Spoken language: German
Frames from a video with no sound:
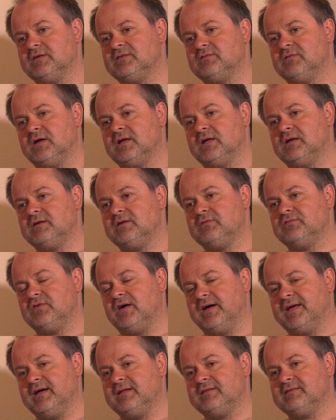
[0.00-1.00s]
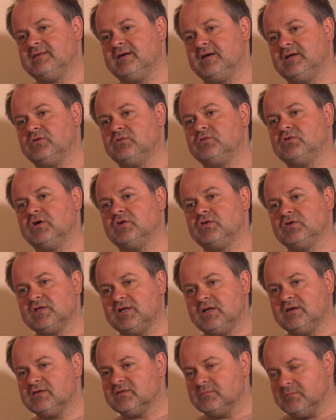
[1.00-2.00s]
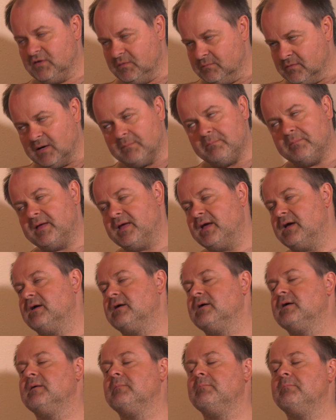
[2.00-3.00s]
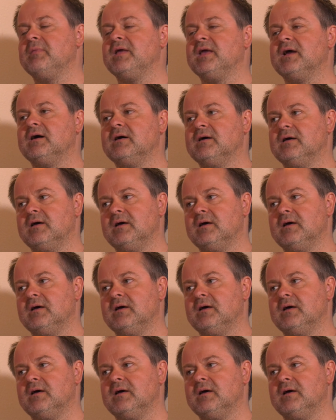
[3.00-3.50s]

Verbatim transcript: das war dann die Feierzeit und dadurch ging es immer mehr, mehr